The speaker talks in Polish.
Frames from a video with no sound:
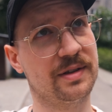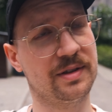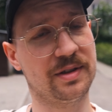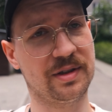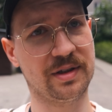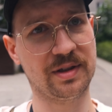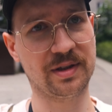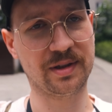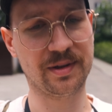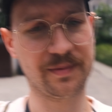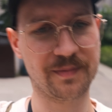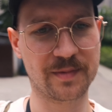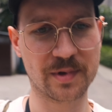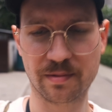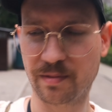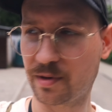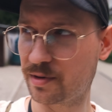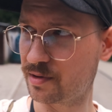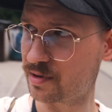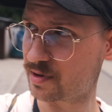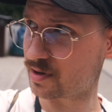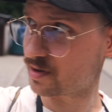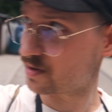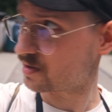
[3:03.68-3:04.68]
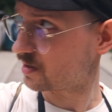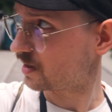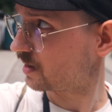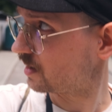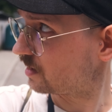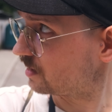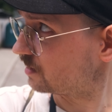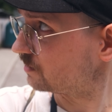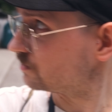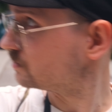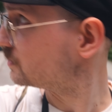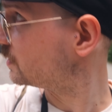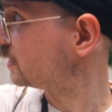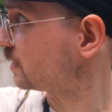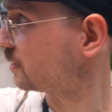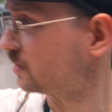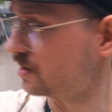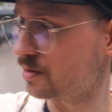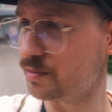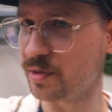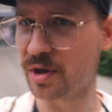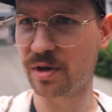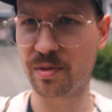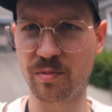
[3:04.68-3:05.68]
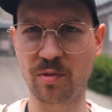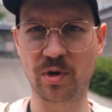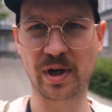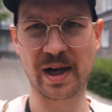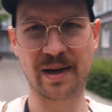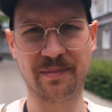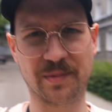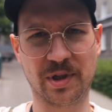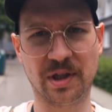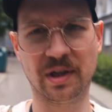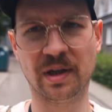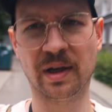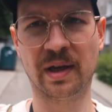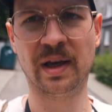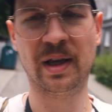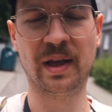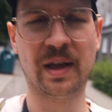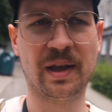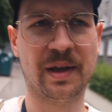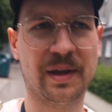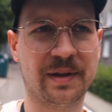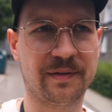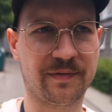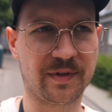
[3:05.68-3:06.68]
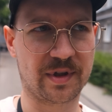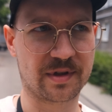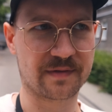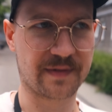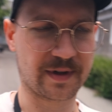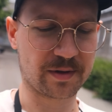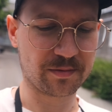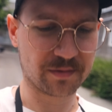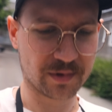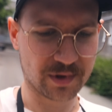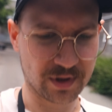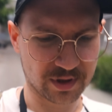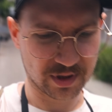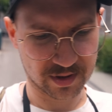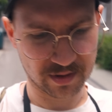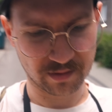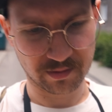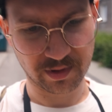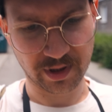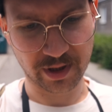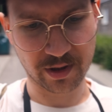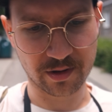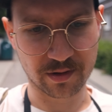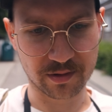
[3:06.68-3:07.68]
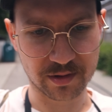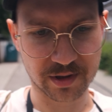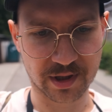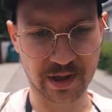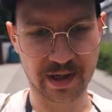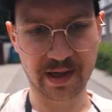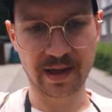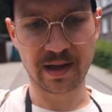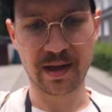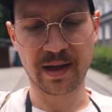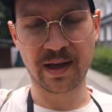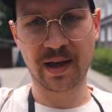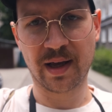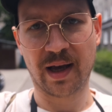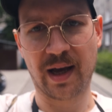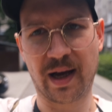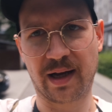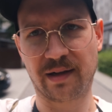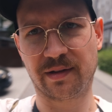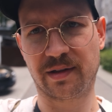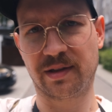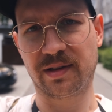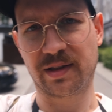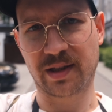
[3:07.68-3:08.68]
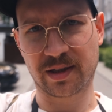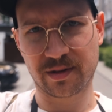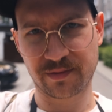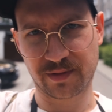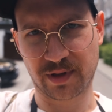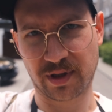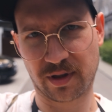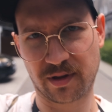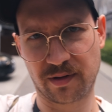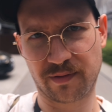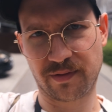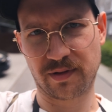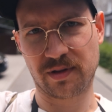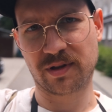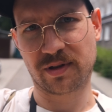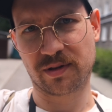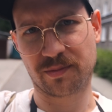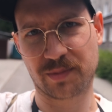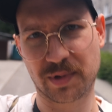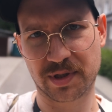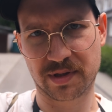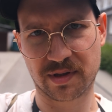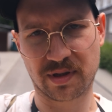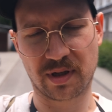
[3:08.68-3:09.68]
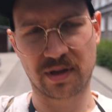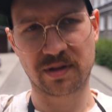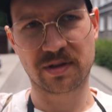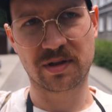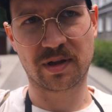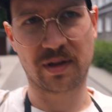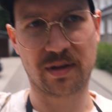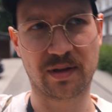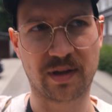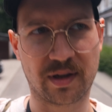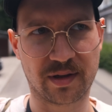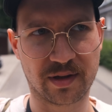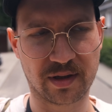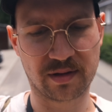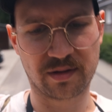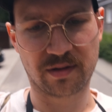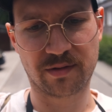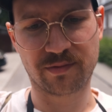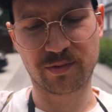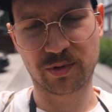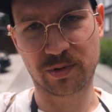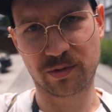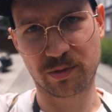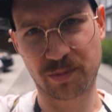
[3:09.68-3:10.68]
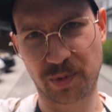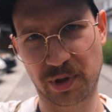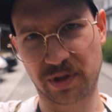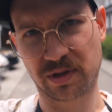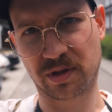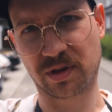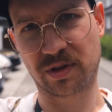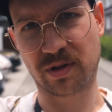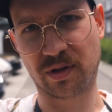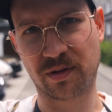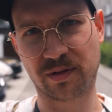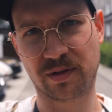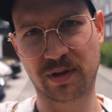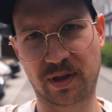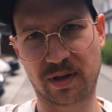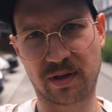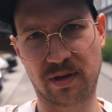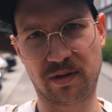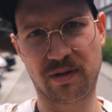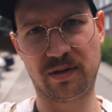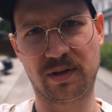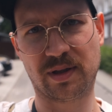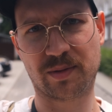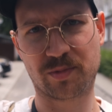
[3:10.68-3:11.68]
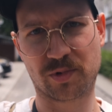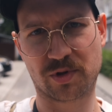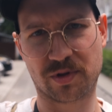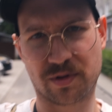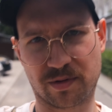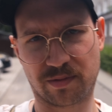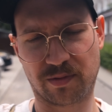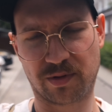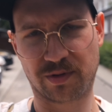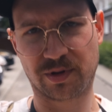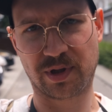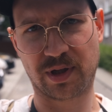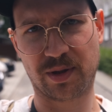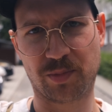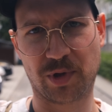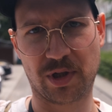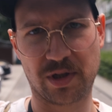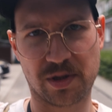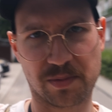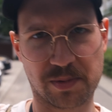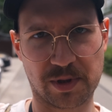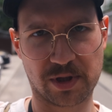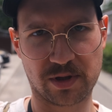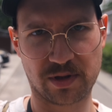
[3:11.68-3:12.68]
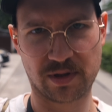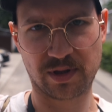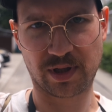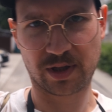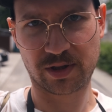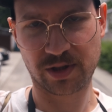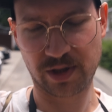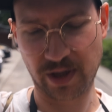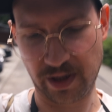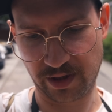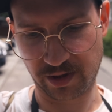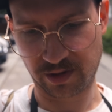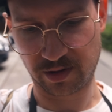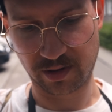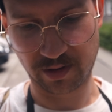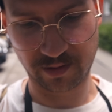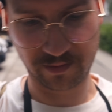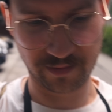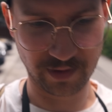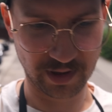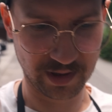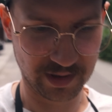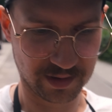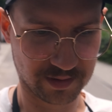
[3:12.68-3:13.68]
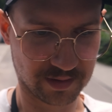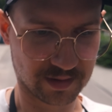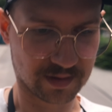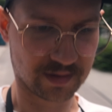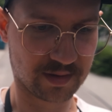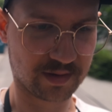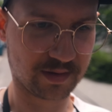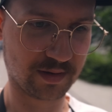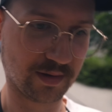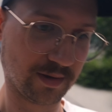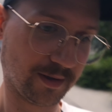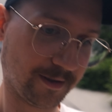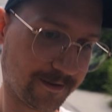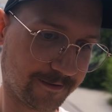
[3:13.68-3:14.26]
i słońce za lekkimi chmurami, więc warunki nie są najgorsze, ale i tak w tej chwili robię zdjęcia na 1,250 i na przysłonie 5,6, więc